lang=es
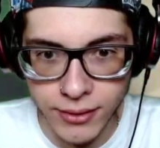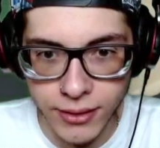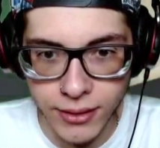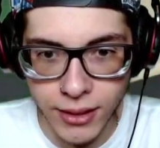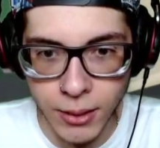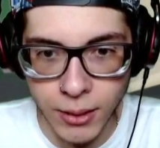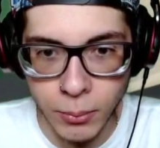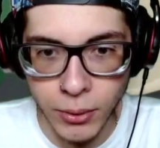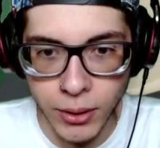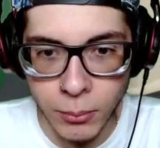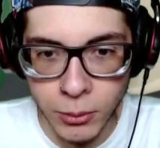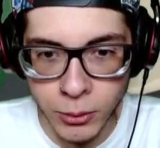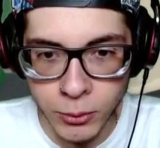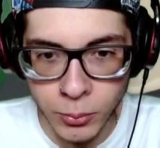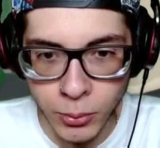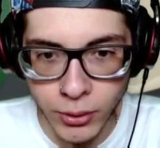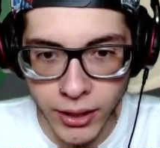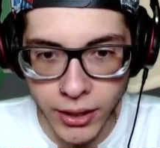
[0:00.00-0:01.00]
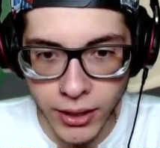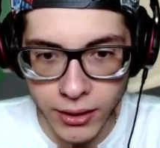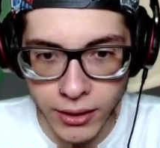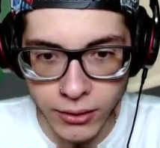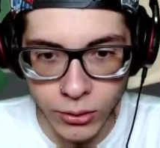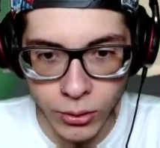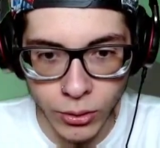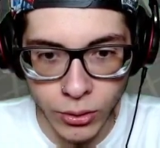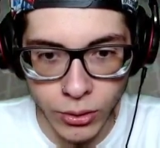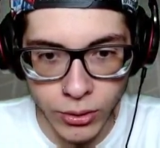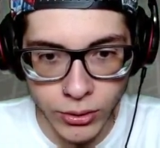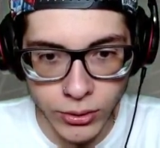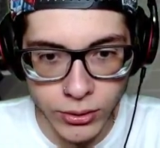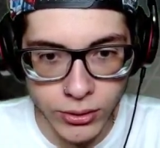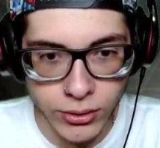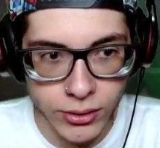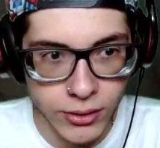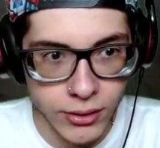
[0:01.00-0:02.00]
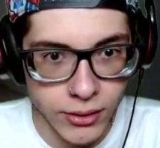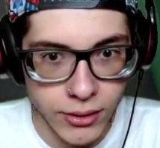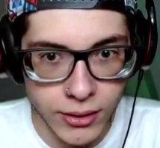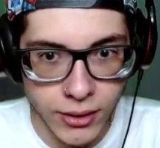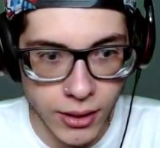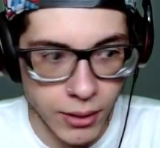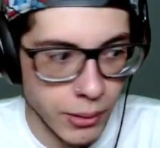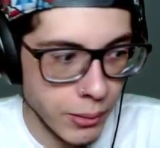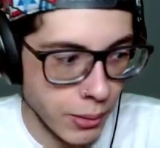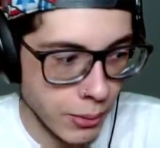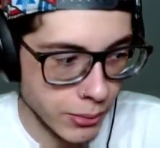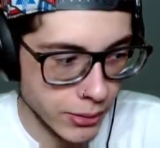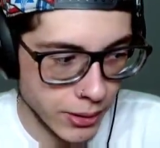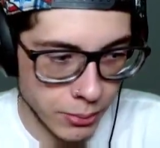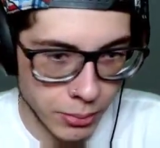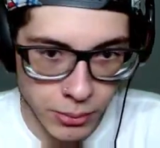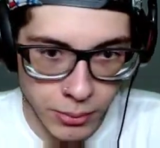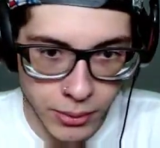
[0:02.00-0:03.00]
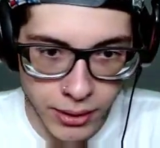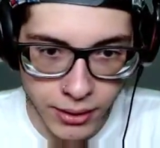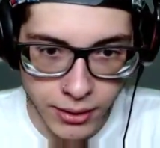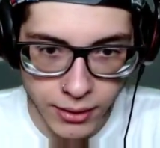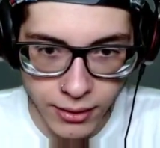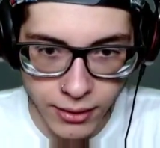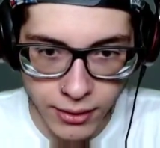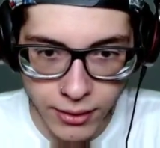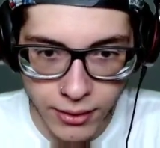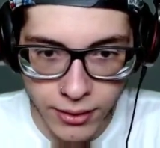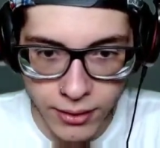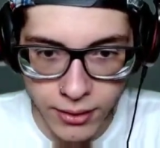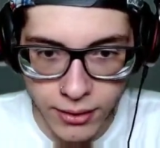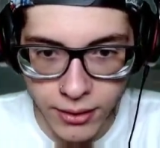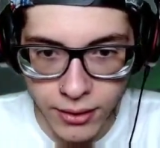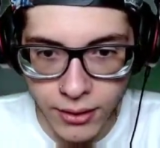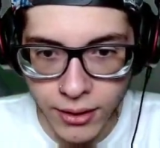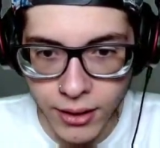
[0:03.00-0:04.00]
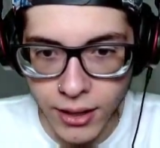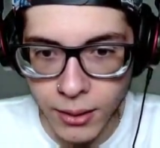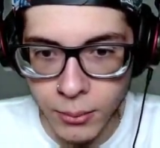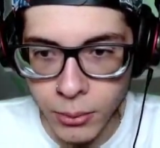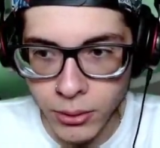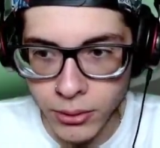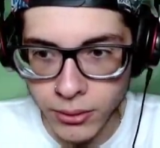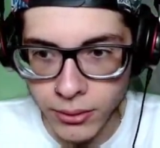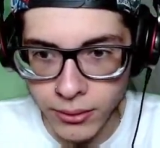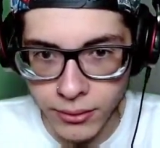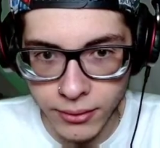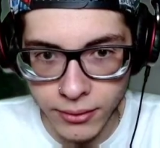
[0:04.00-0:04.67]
¿Le podemos poner todos? A ver, vamos a probar. Jamón.